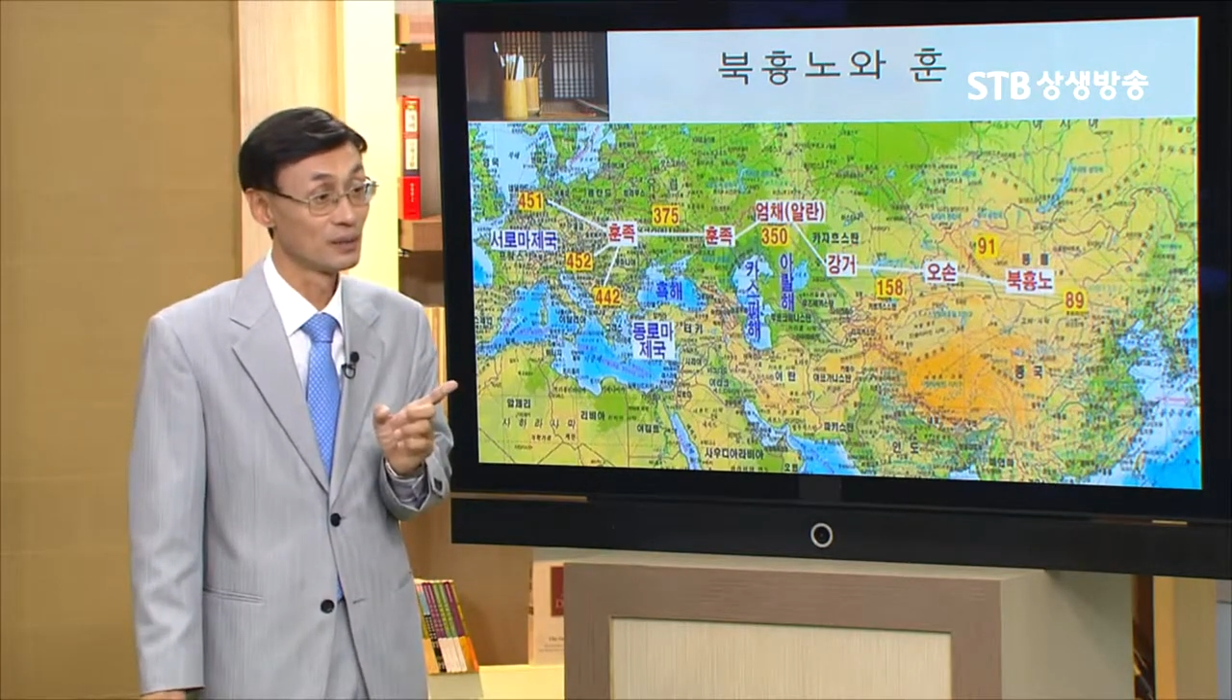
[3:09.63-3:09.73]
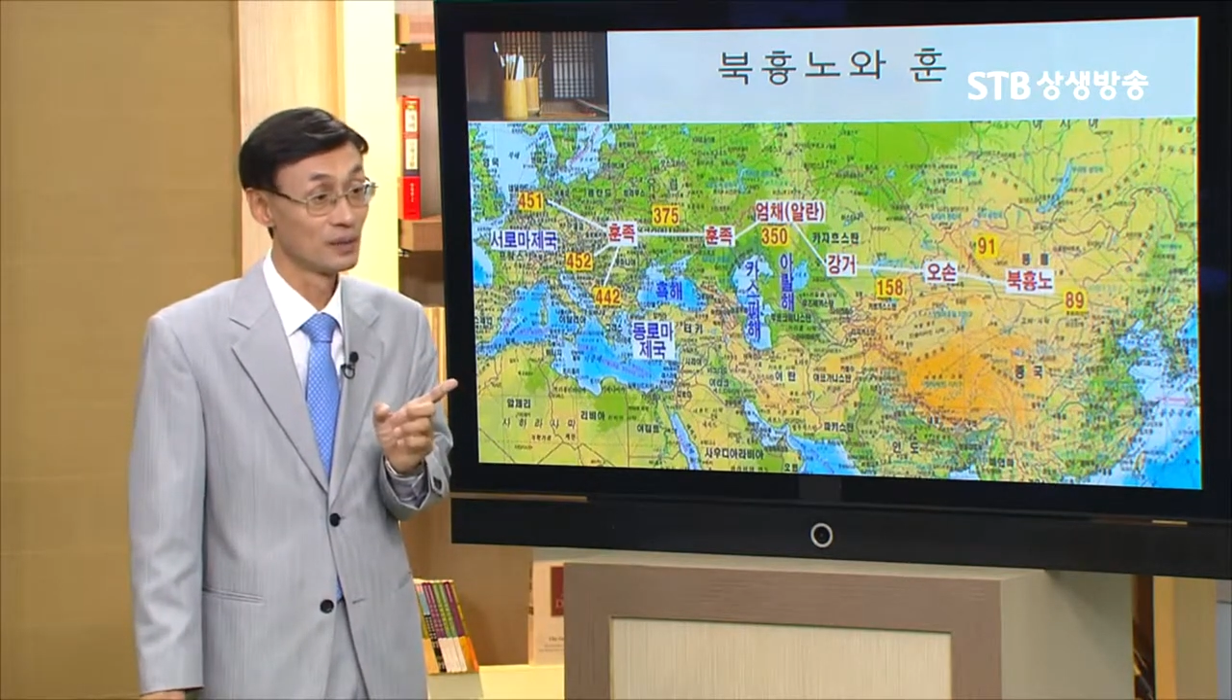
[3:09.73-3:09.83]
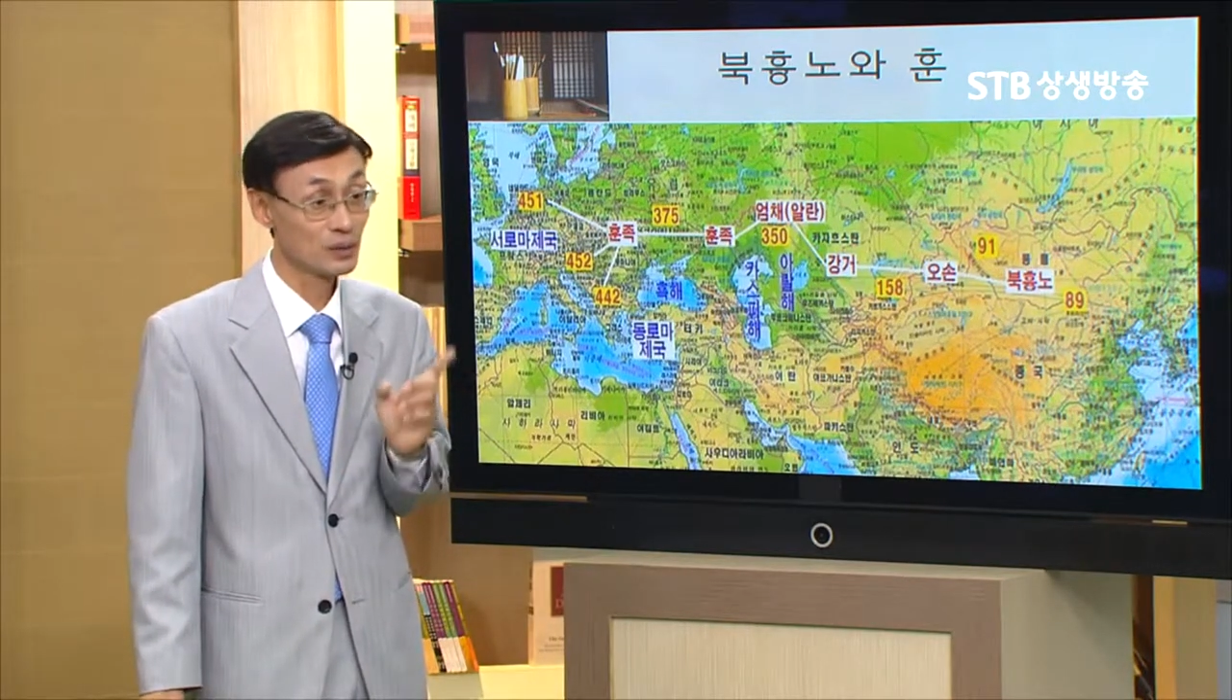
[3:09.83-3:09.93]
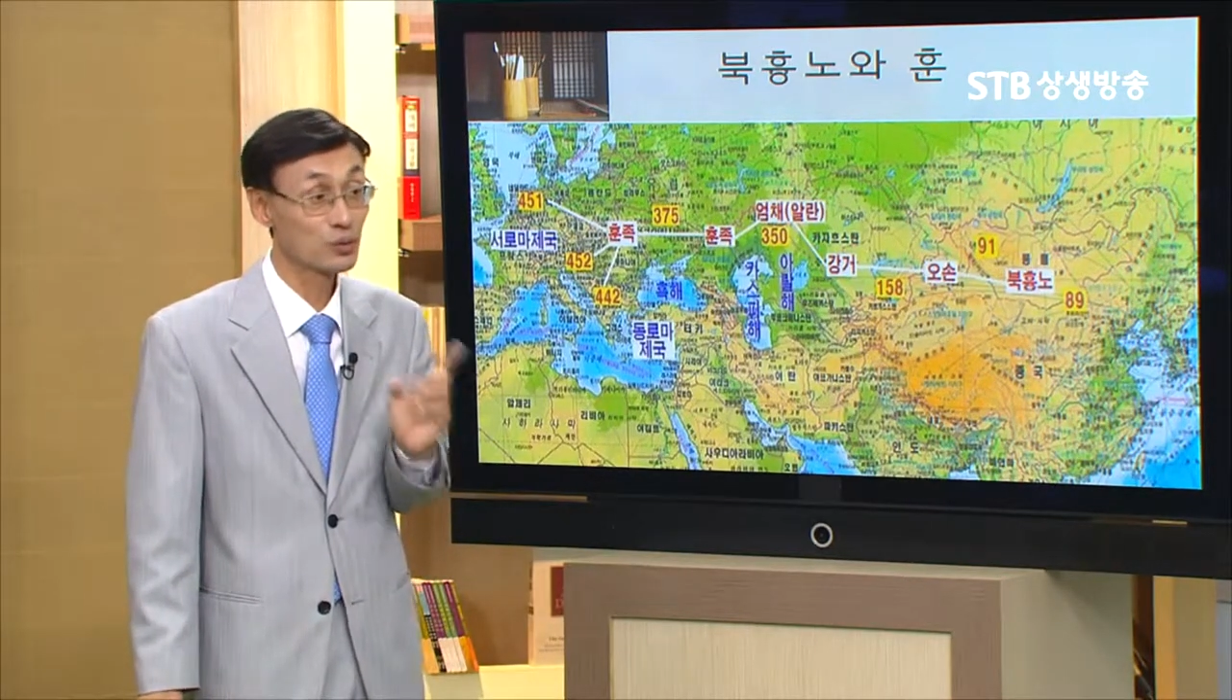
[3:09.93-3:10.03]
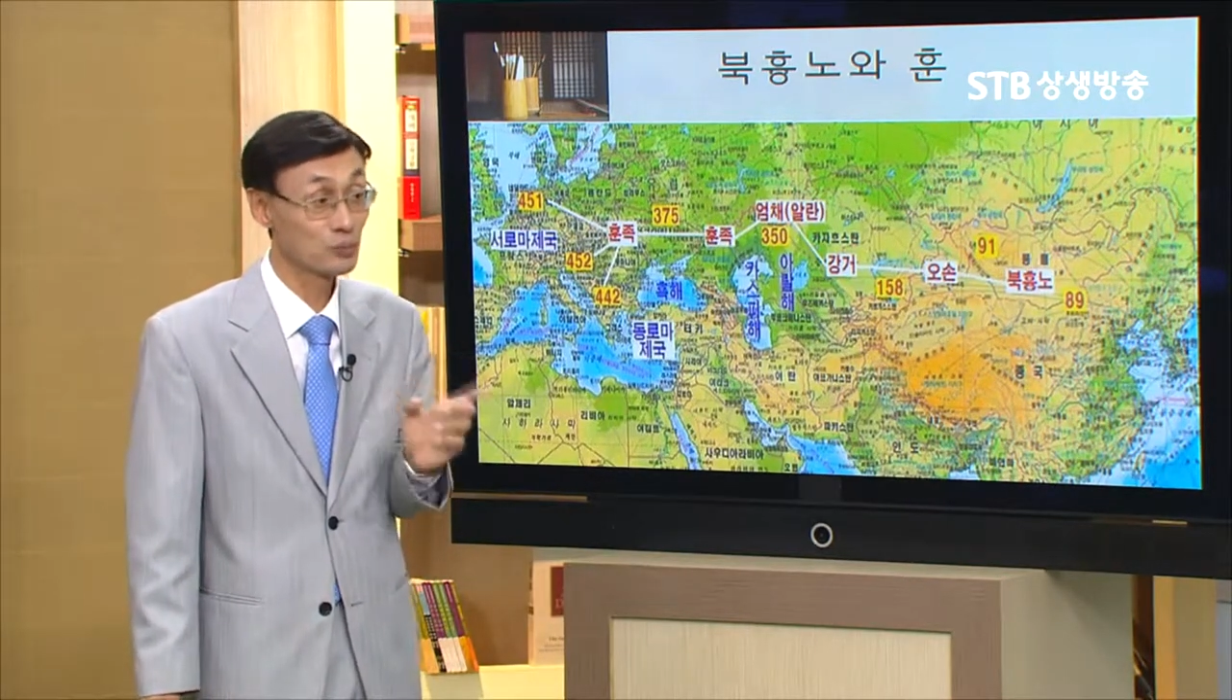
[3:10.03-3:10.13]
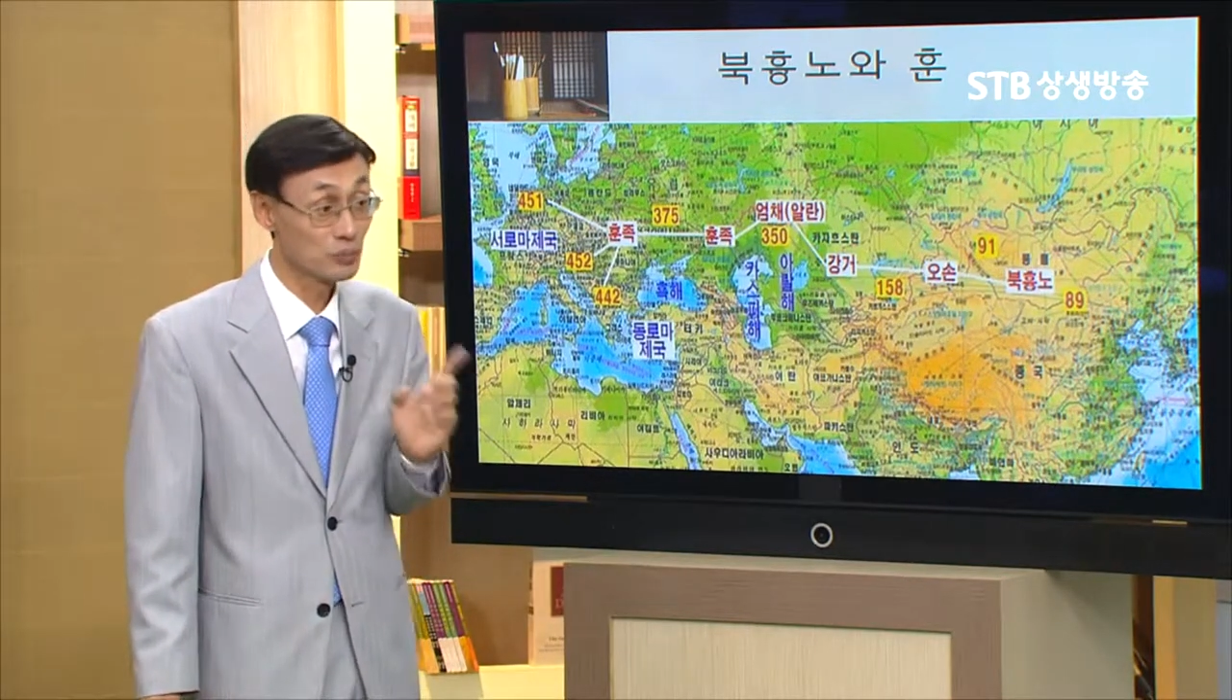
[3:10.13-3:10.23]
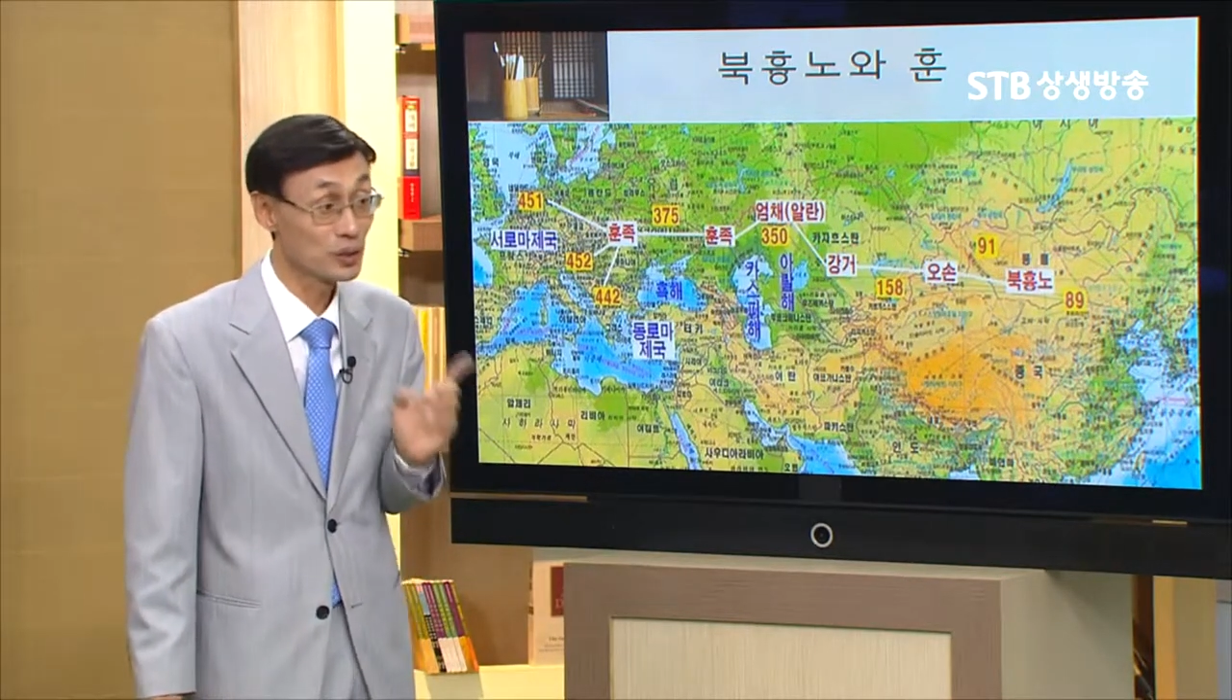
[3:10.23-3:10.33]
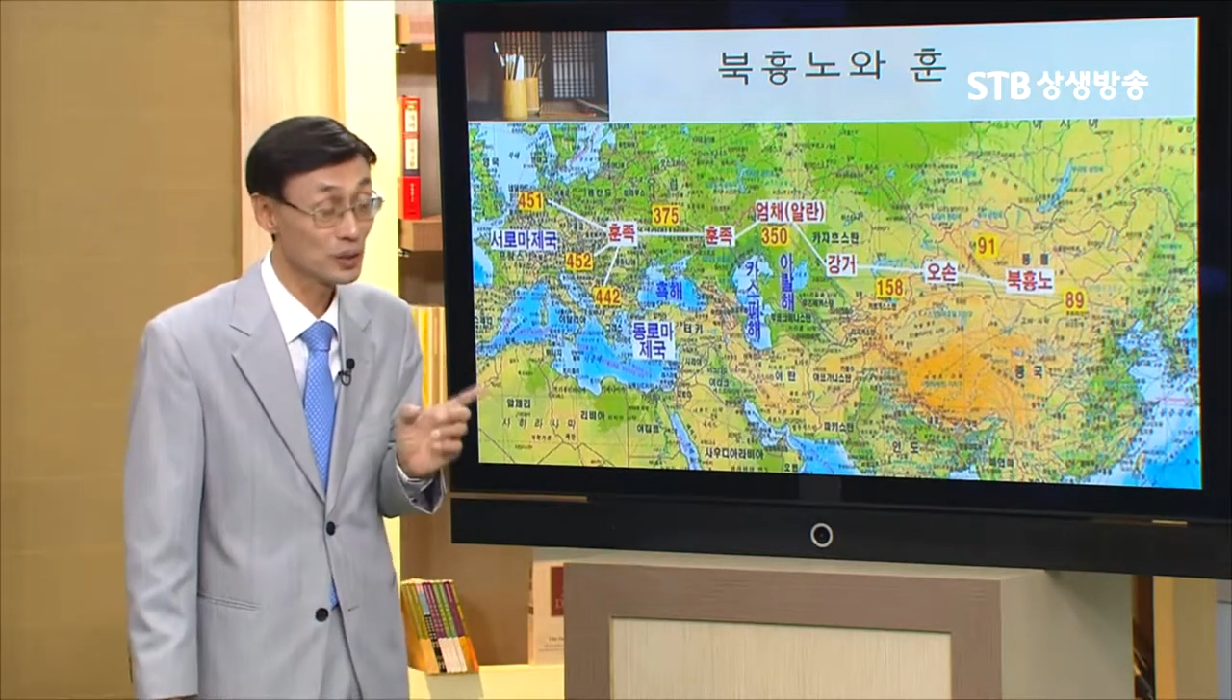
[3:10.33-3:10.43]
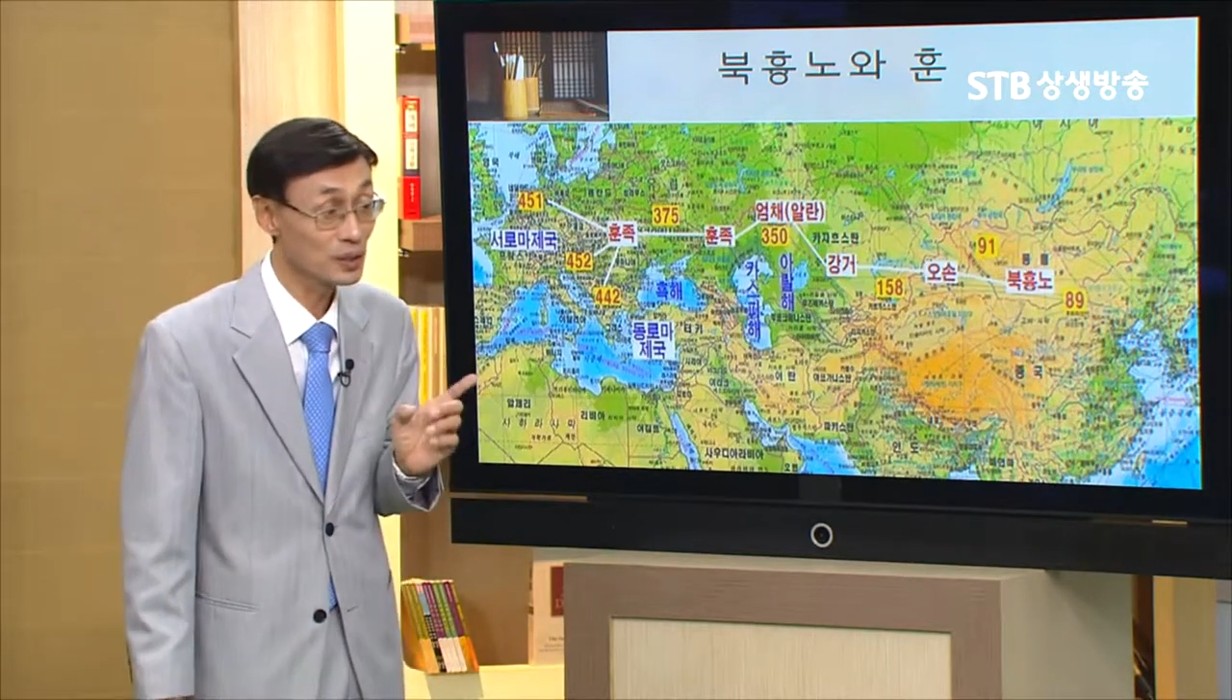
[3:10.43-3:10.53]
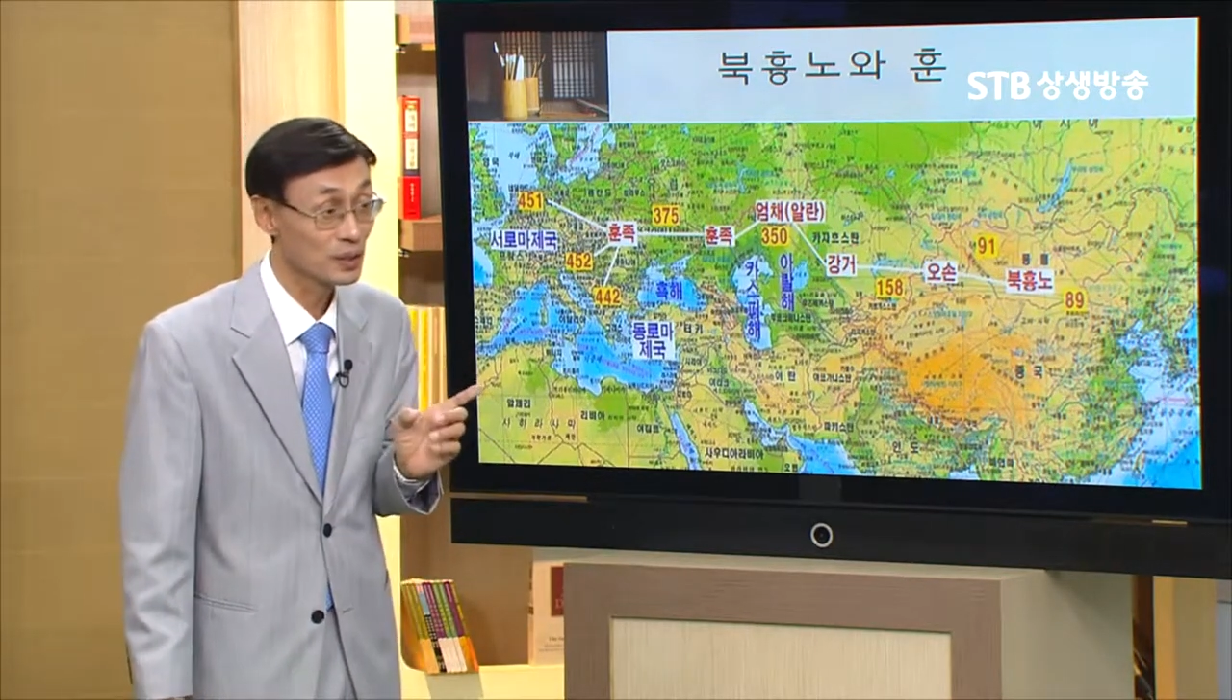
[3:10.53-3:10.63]
네,
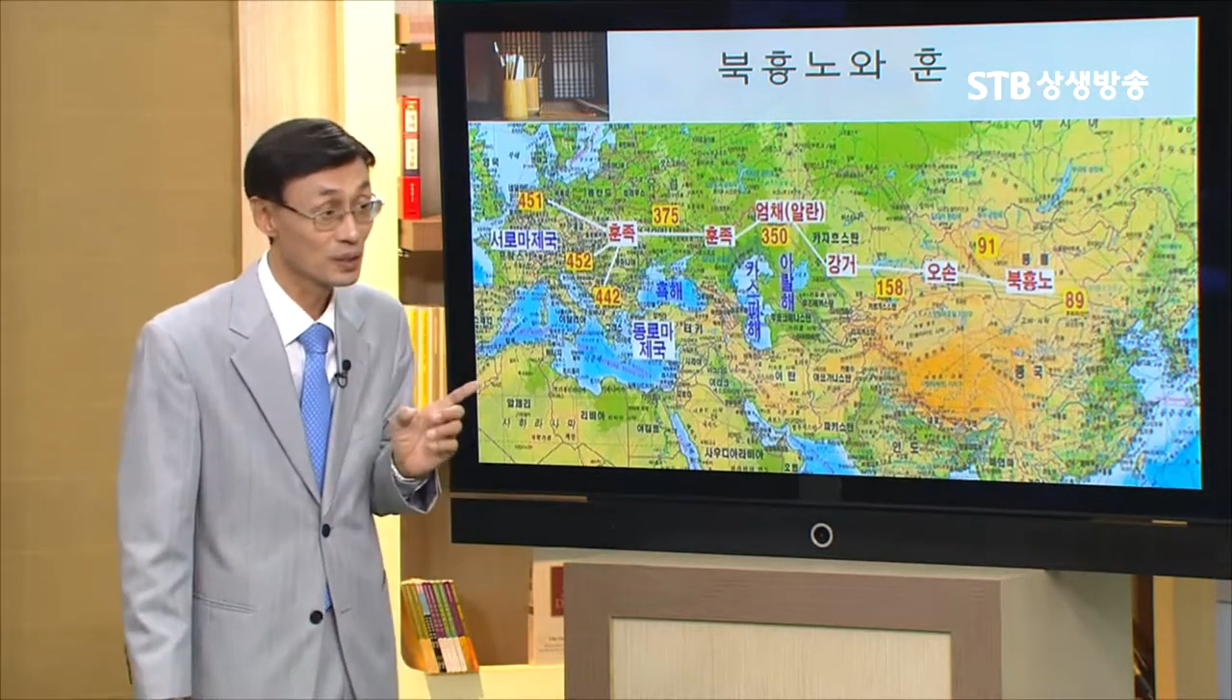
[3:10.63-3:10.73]
충분히.